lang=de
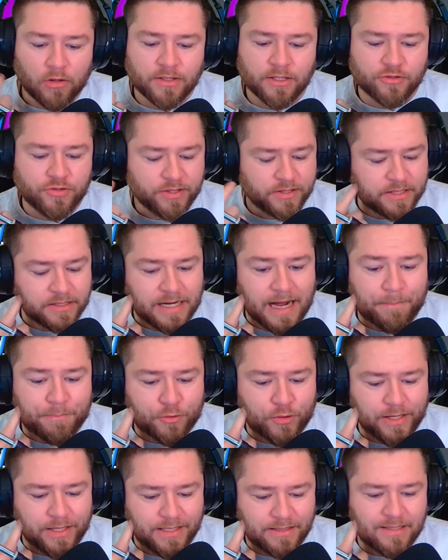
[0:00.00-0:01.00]
natürlich den
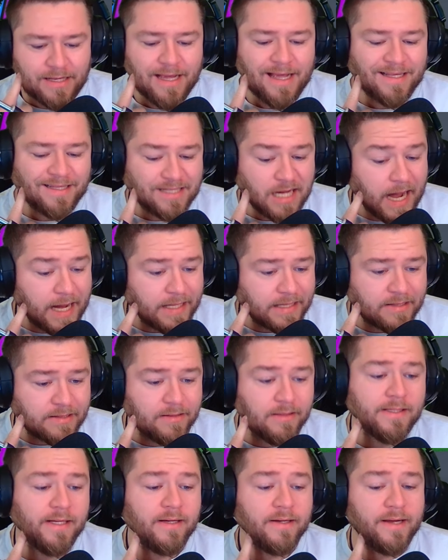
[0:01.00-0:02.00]
Upgraded
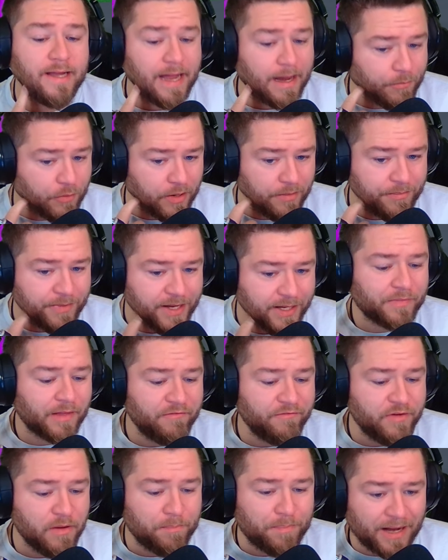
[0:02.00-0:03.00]
Titan Cameraman.
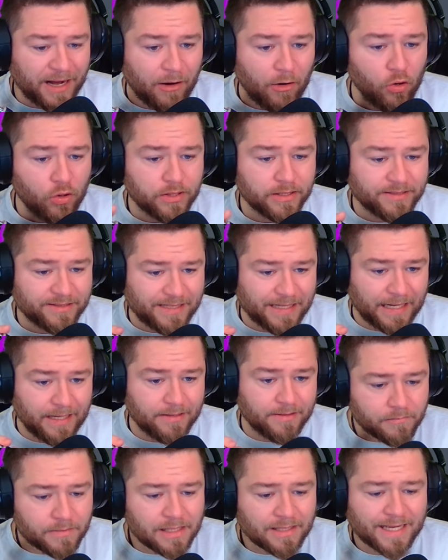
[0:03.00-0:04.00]
Wir brauchen
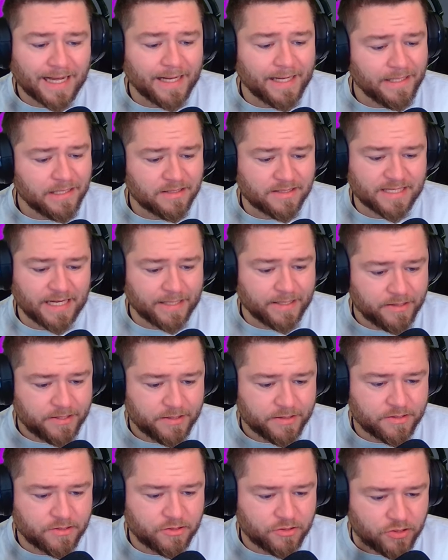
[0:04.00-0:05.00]
dann keinen
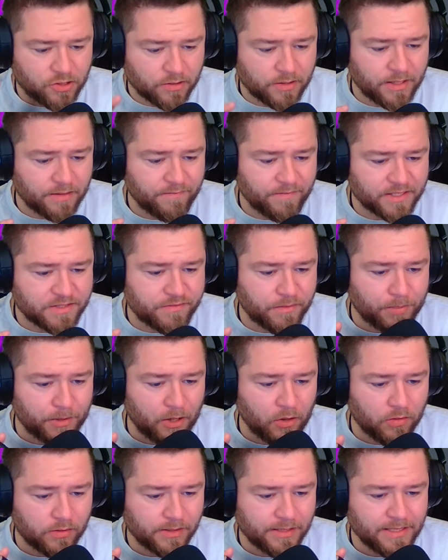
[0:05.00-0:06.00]
Scientist, sondern was wir
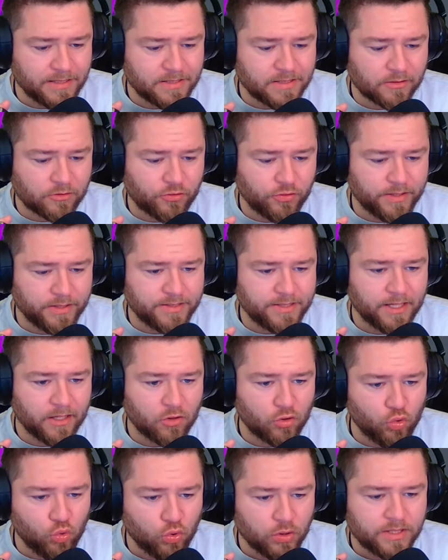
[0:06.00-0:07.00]
brauchen, ist natürlich der
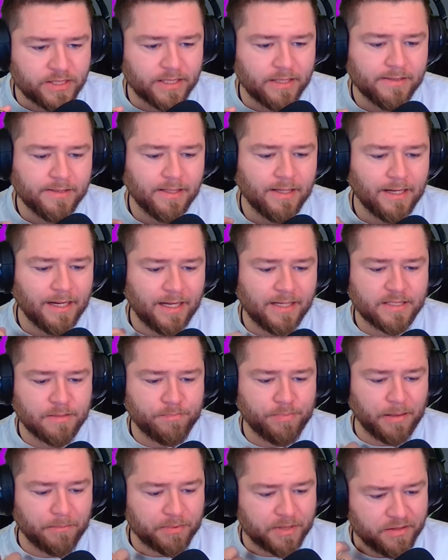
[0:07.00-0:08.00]
gute alte
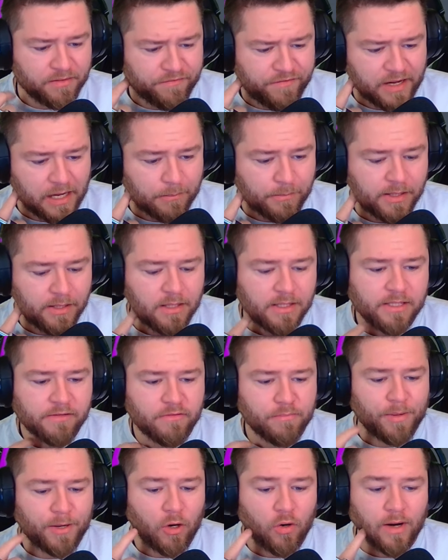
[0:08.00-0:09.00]
Pumpkin Farmer.
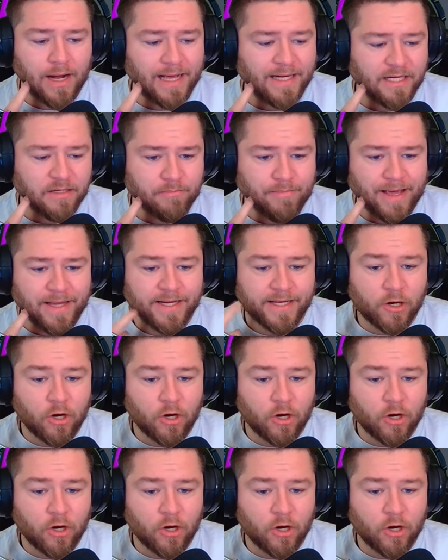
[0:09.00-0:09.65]
Wir brauchen einen Medic